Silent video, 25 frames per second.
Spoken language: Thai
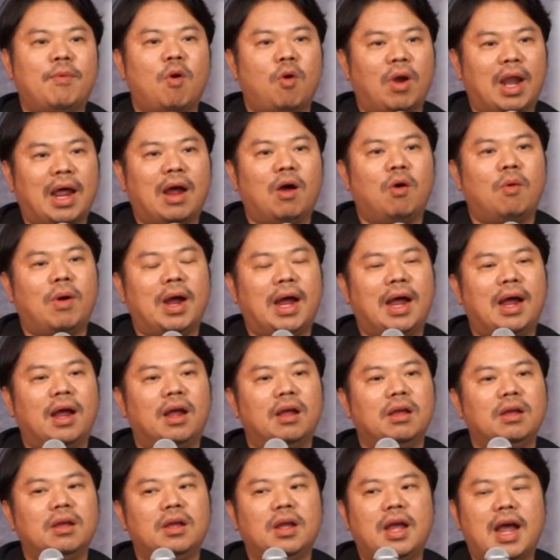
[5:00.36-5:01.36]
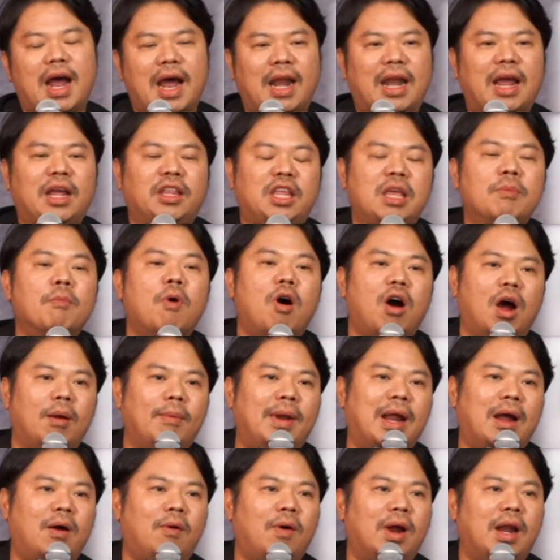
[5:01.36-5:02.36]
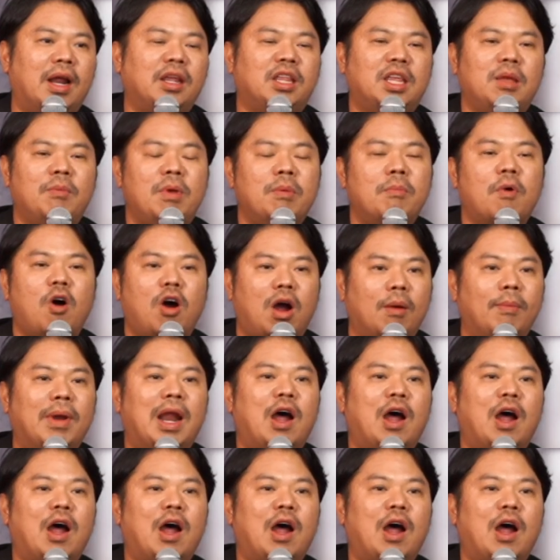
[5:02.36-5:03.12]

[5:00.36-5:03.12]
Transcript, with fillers: พของเราว่าอะไรที่เหมาะกับเราอะไรที่ไม่เหมาะกับ